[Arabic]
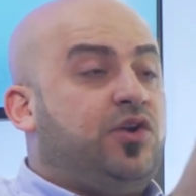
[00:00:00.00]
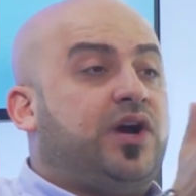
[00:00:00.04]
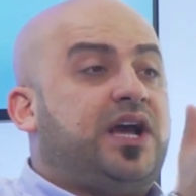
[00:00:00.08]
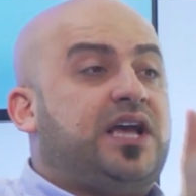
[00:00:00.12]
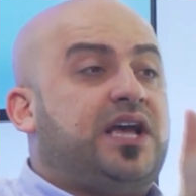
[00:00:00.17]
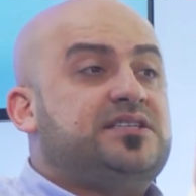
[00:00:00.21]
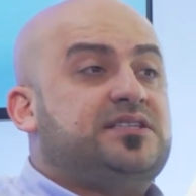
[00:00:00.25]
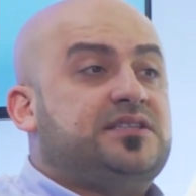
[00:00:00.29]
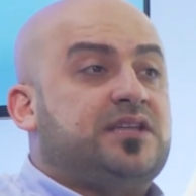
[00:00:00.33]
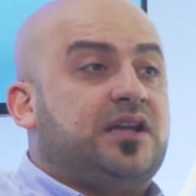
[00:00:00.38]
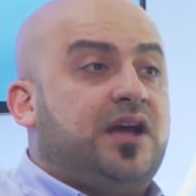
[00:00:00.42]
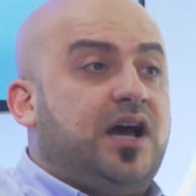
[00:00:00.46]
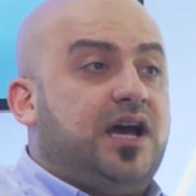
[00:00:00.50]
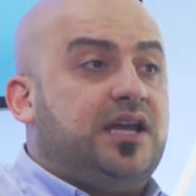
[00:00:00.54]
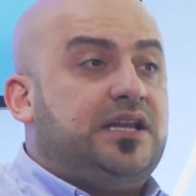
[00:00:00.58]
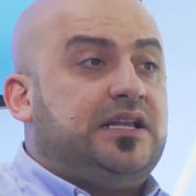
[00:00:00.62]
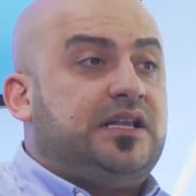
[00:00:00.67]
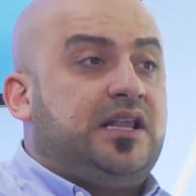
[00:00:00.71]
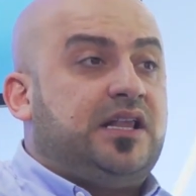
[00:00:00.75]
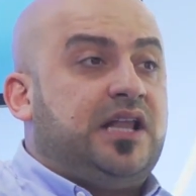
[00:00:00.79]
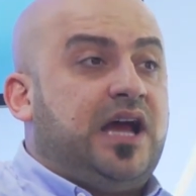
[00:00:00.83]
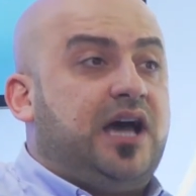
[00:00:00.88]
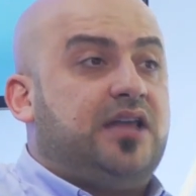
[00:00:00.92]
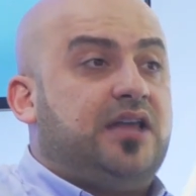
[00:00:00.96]
لو خسران
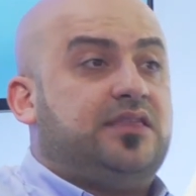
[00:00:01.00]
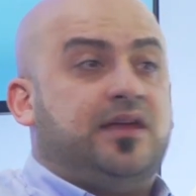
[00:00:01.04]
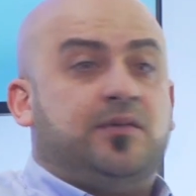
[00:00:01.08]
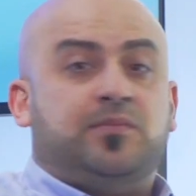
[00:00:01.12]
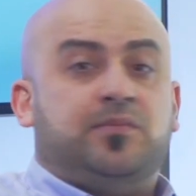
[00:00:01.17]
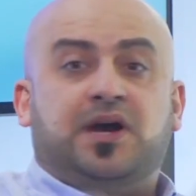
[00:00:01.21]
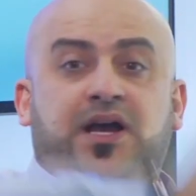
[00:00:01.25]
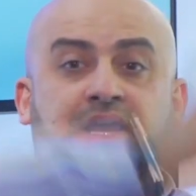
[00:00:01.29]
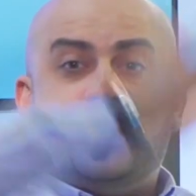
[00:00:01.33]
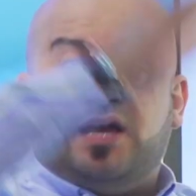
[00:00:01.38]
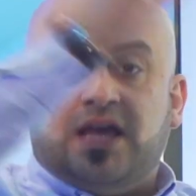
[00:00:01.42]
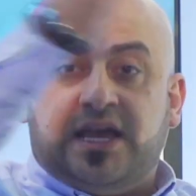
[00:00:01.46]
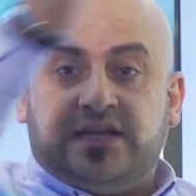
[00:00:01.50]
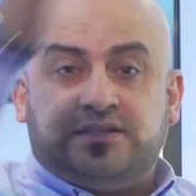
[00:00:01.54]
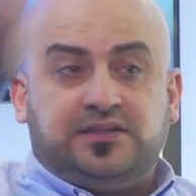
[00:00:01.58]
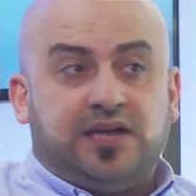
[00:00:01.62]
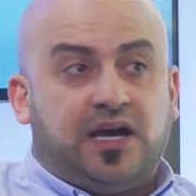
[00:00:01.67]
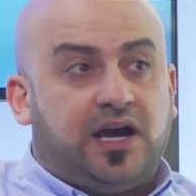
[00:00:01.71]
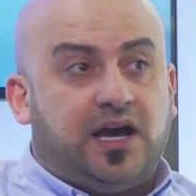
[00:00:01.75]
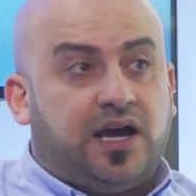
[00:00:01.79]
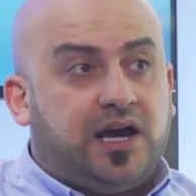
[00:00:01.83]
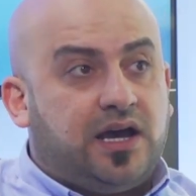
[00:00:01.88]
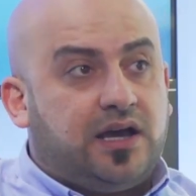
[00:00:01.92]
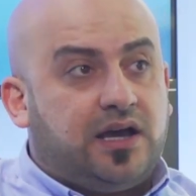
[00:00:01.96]
ثلاثه مع
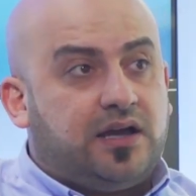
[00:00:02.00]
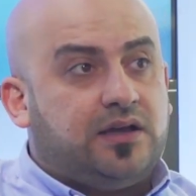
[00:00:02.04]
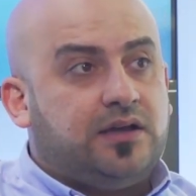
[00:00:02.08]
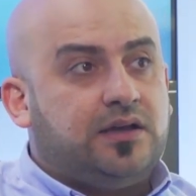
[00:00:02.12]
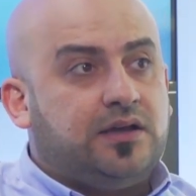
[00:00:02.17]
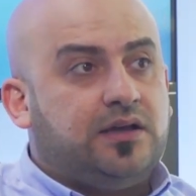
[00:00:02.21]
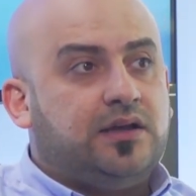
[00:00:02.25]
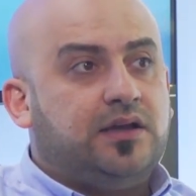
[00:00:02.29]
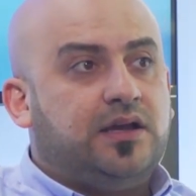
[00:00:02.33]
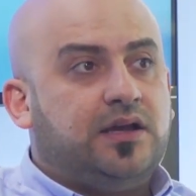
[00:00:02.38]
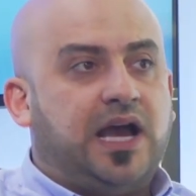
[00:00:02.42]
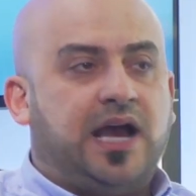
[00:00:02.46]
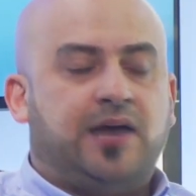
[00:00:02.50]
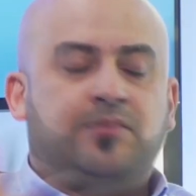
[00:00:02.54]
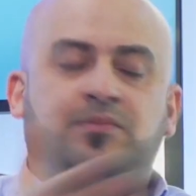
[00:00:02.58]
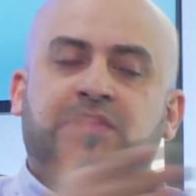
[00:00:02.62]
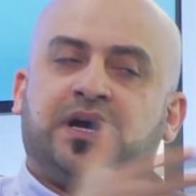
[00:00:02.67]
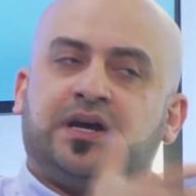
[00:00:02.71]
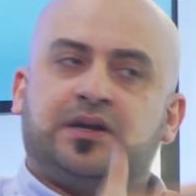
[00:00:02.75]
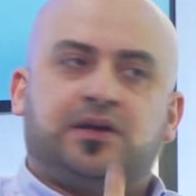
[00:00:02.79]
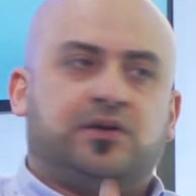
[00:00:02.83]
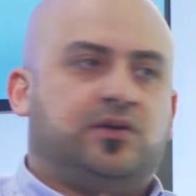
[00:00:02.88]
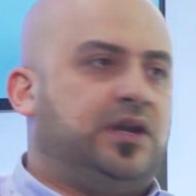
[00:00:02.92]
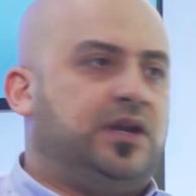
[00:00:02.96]
اداء ايه؟
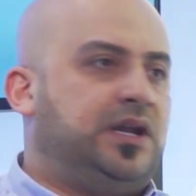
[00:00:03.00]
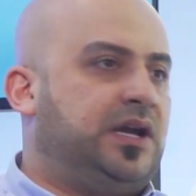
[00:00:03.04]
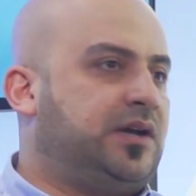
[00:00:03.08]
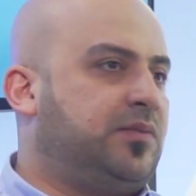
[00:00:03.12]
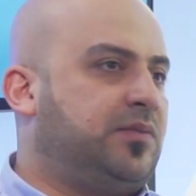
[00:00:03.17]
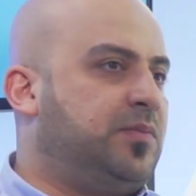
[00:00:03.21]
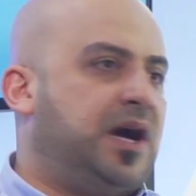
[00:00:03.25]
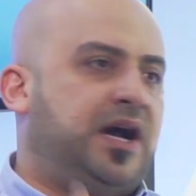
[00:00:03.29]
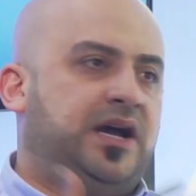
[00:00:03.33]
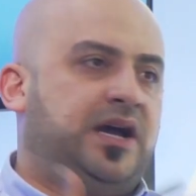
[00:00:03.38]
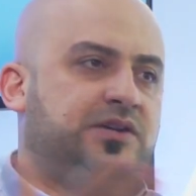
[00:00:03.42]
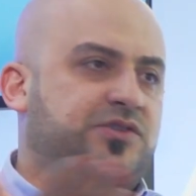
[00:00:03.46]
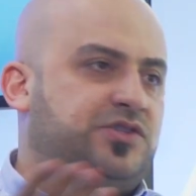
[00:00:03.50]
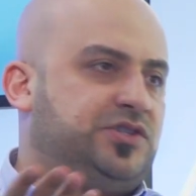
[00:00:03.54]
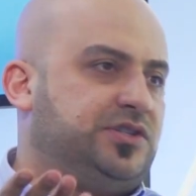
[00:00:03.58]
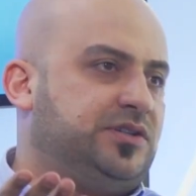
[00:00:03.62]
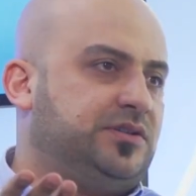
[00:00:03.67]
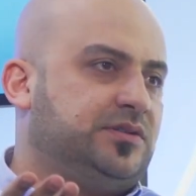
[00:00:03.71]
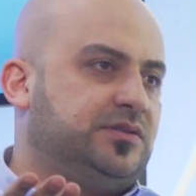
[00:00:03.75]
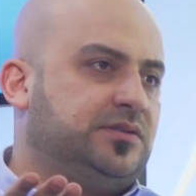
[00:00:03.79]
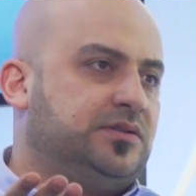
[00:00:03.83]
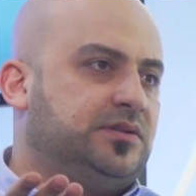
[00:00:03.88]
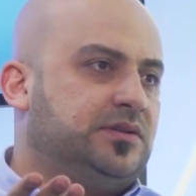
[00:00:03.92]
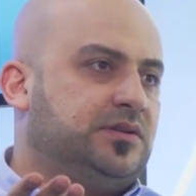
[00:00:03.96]
اما انا اقول لك ما احكي صح